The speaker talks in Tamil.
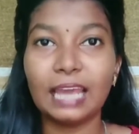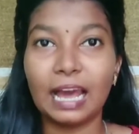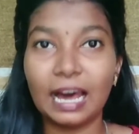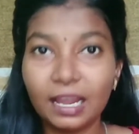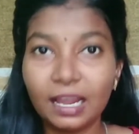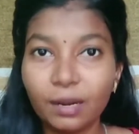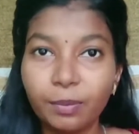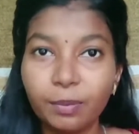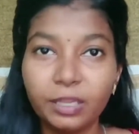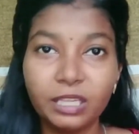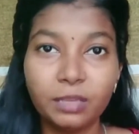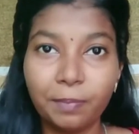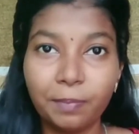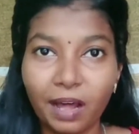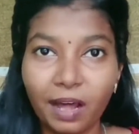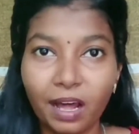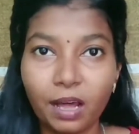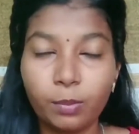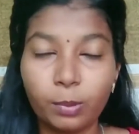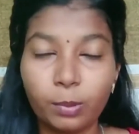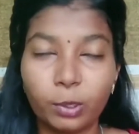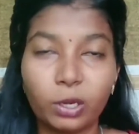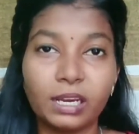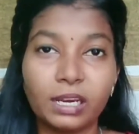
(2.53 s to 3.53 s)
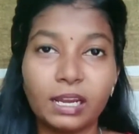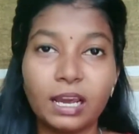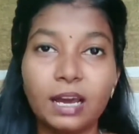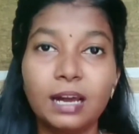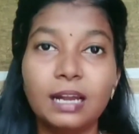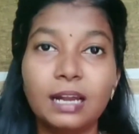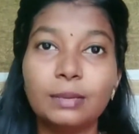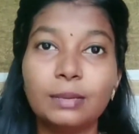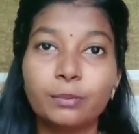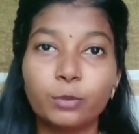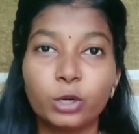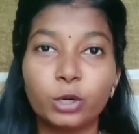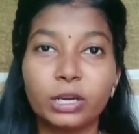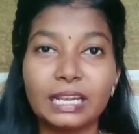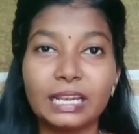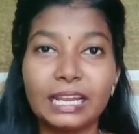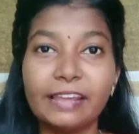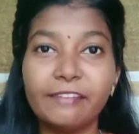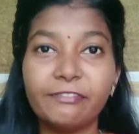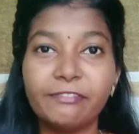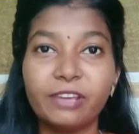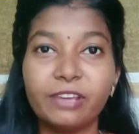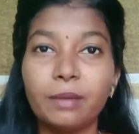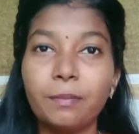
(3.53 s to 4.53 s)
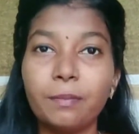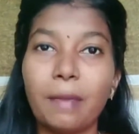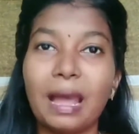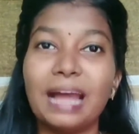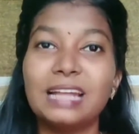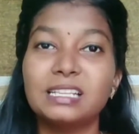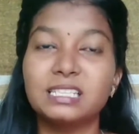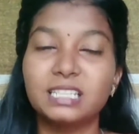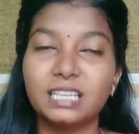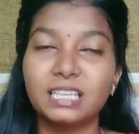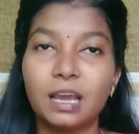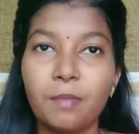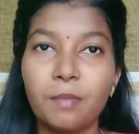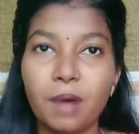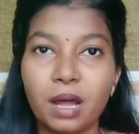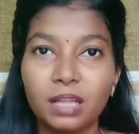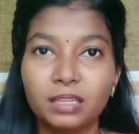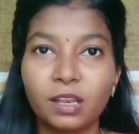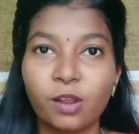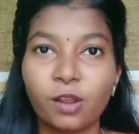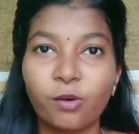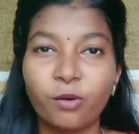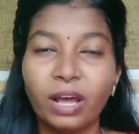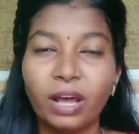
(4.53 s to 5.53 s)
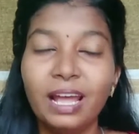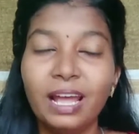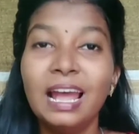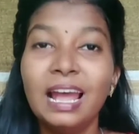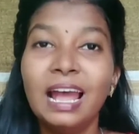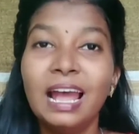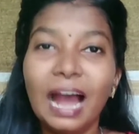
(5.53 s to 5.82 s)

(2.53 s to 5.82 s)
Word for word: யார பத்தி பாக்க போறீங்கன்னா நம்மளோட லைஃபே மேஜிக்கா மாத்தினவங்க